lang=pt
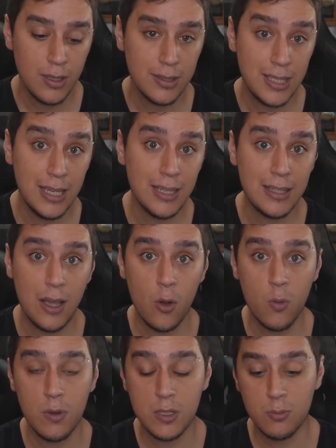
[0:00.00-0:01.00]
tem que ter
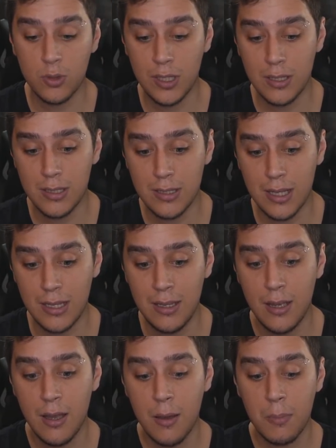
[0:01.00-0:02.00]
algumas mudanças aí,
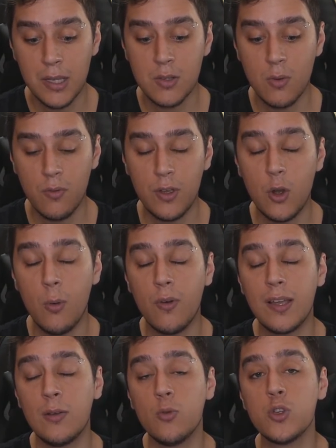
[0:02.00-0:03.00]
mas vamos ver com o
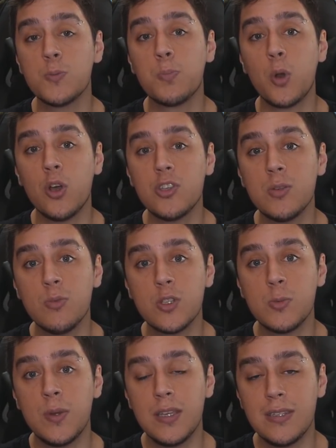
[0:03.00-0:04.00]
que os
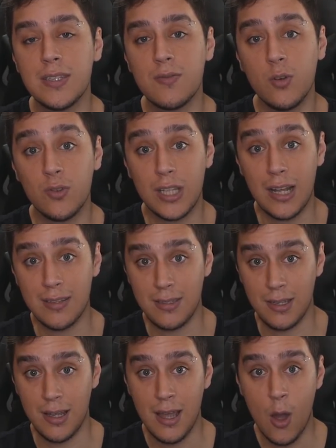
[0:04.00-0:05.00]
próximos meses vão
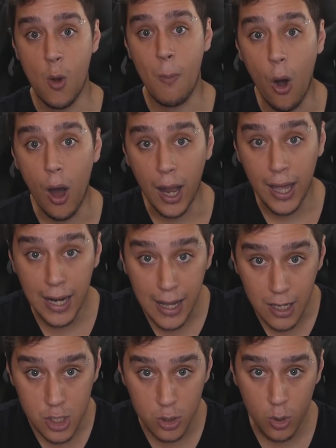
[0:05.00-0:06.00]
trazer. Uma
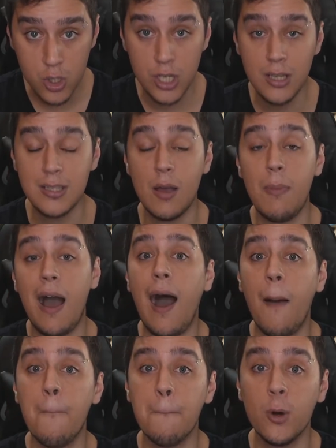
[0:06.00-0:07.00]
grande notícia, é uma
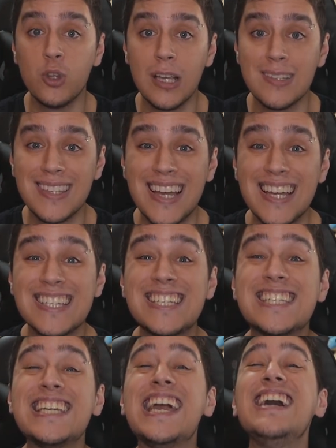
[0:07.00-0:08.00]
mudança
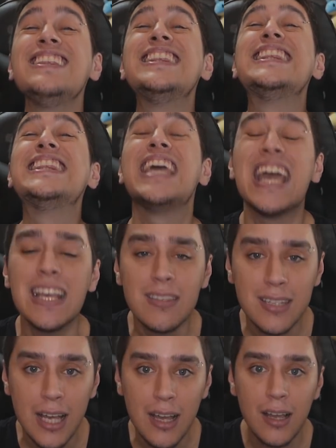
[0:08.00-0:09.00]

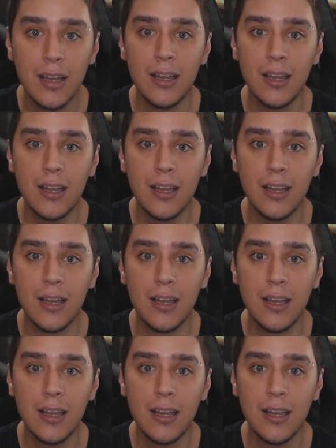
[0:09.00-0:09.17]
gigantesca